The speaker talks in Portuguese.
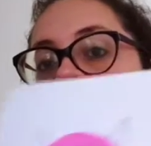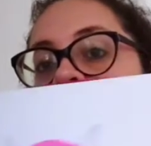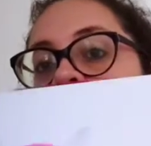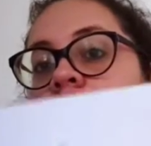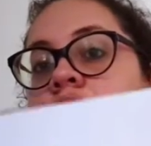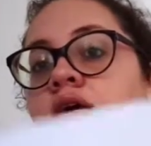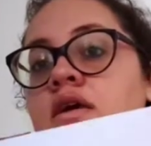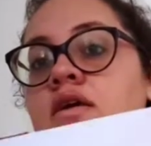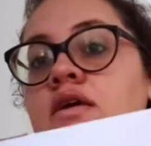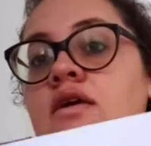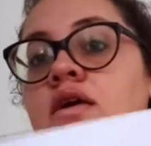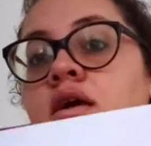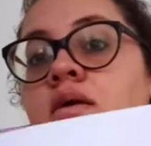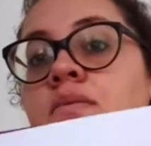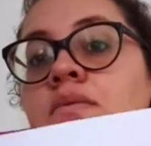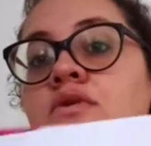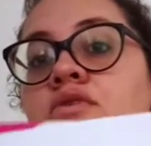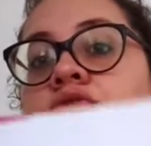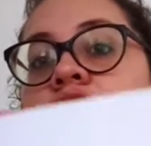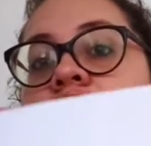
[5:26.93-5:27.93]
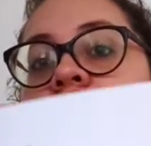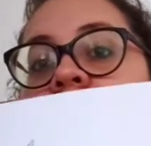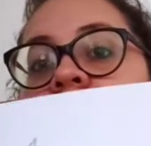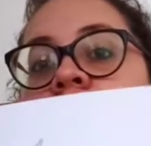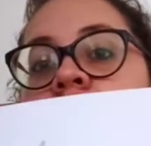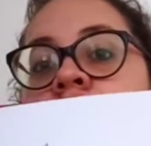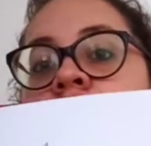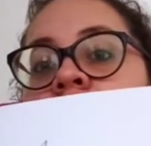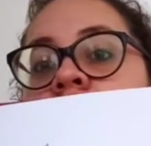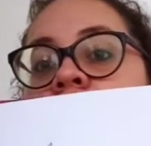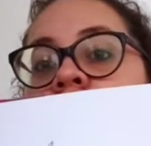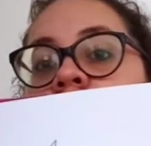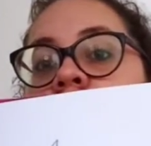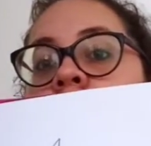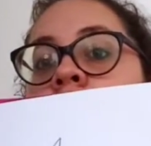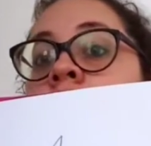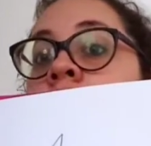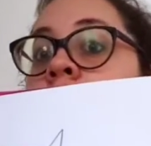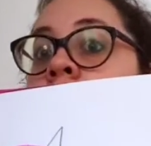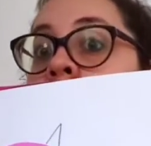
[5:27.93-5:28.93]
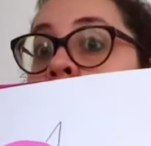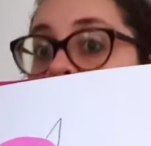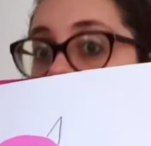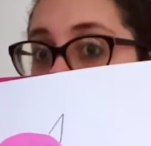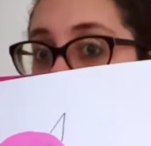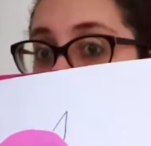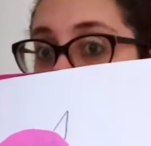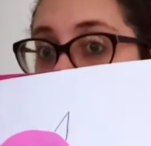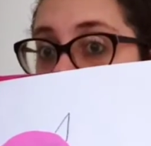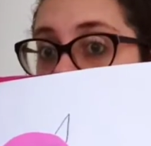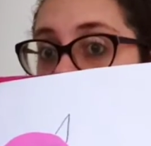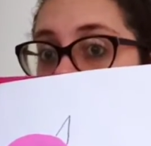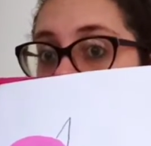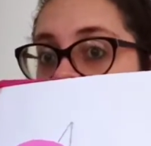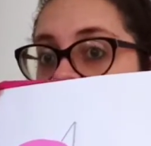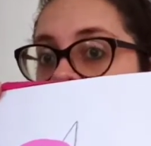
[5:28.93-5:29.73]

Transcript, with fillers: E aqui a prof fez uma pipa.